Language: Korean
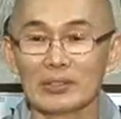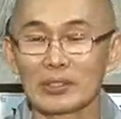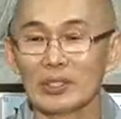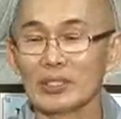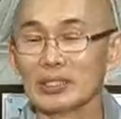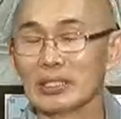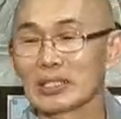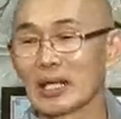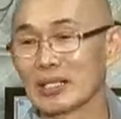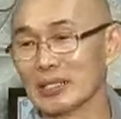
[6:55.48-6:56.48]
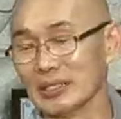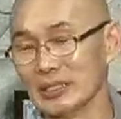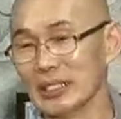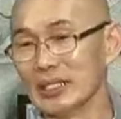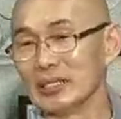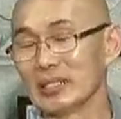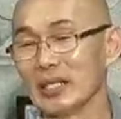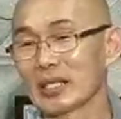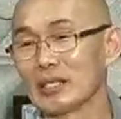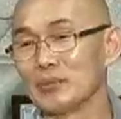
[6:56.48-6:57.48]
저는 일단은
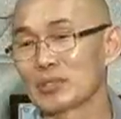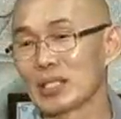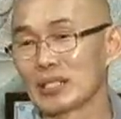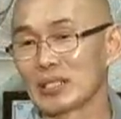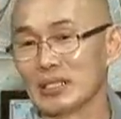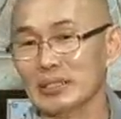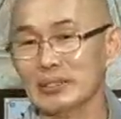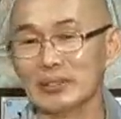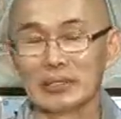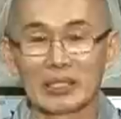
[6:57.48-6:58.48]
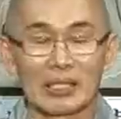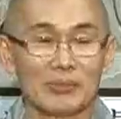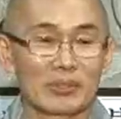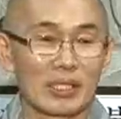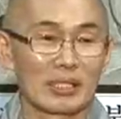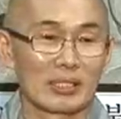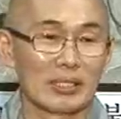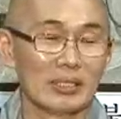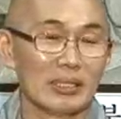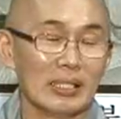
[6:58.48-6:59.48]
제가 불자들은 제가
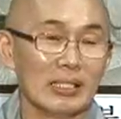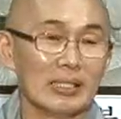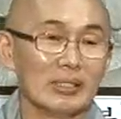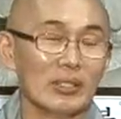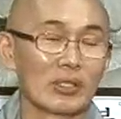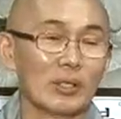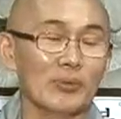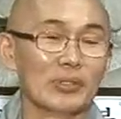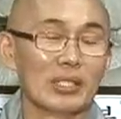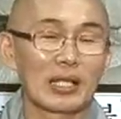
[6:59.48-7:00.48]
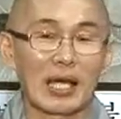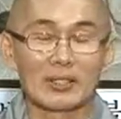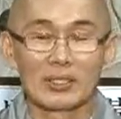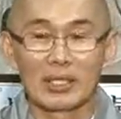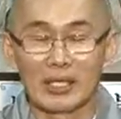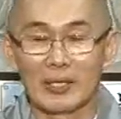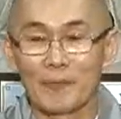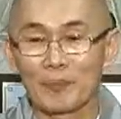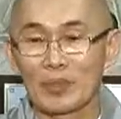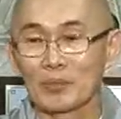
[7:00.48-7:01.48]
불자들은 여러분들 가정에
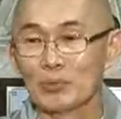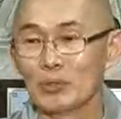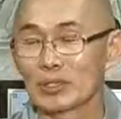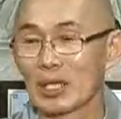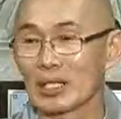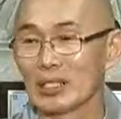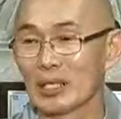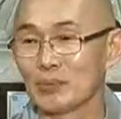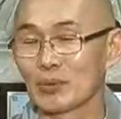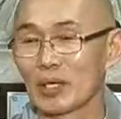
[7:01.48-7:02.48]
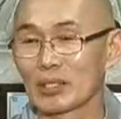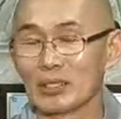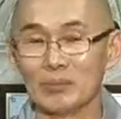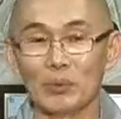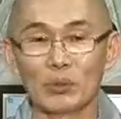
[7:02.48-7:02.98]
불상이나 불화를